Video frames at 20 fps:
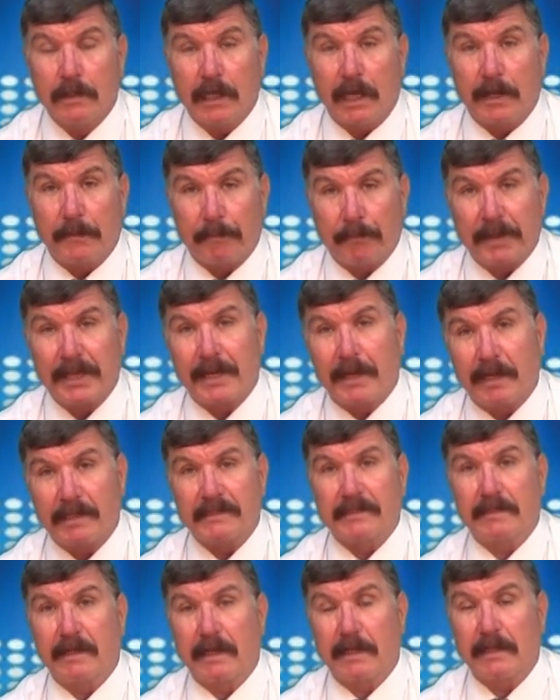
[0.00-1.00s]
yani 1
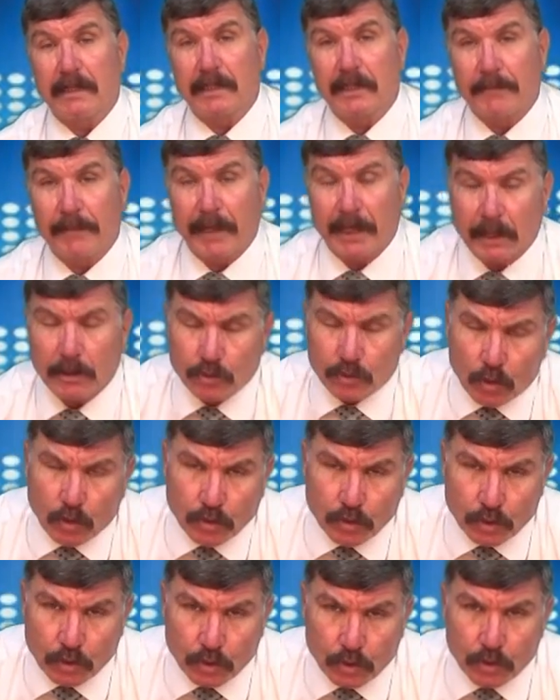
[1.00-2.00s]
Haziran itibariyle
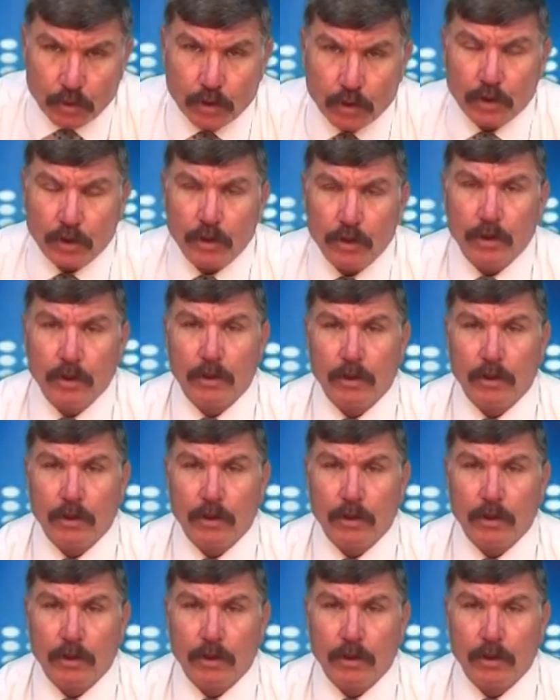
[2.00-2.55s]
son günüydü.